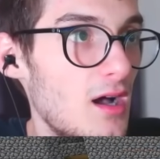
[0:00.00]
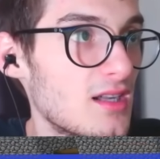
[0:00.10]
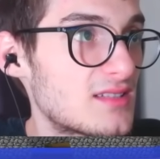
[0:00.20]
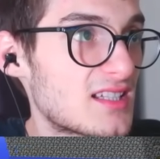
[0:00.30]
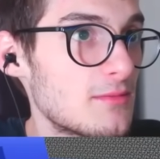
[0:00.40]

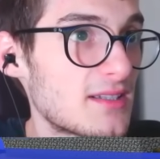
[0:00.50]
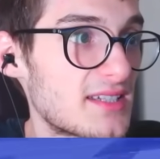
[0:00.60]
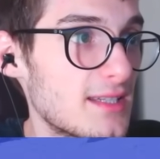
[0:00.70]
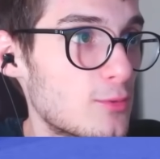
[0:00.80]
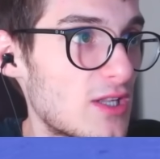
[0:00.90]
Hatırladığım
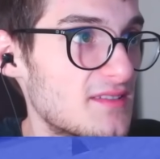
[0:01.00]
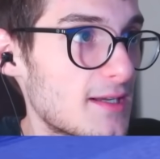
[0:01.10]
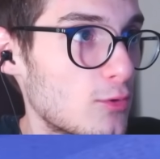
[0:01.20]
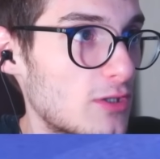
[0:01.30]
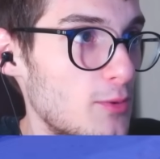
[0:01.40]
kadarıyla buradan
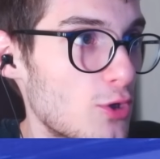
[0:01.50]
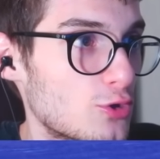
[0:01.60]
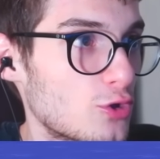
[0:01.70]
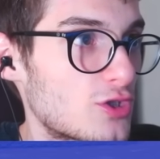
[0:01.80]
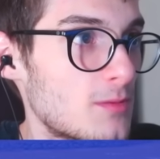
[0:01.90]
direkt bota biniyoruz
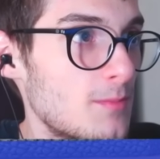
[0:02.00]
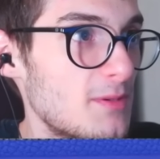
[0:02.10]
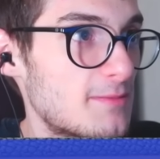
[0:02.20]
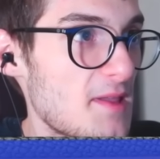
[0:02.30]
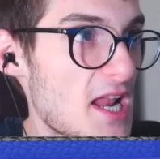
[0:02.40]
dostlarım.
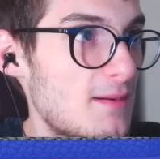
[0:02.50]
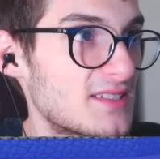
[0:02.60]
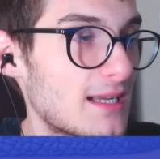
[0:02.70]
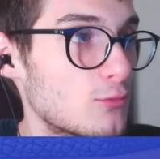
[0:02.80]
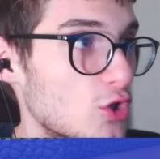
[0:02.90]

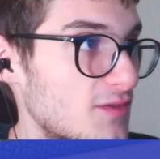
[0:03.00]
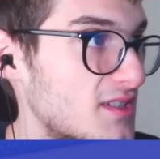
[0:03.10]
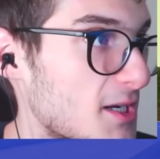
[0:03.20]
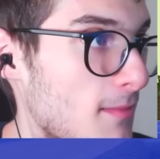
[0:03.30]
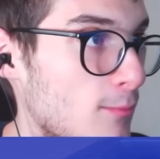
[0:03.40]
Bismillahirrahmanirrahim diyoruz ve
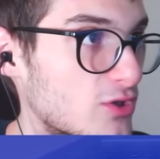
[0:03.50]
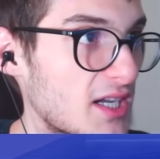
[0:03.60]
direktman buradan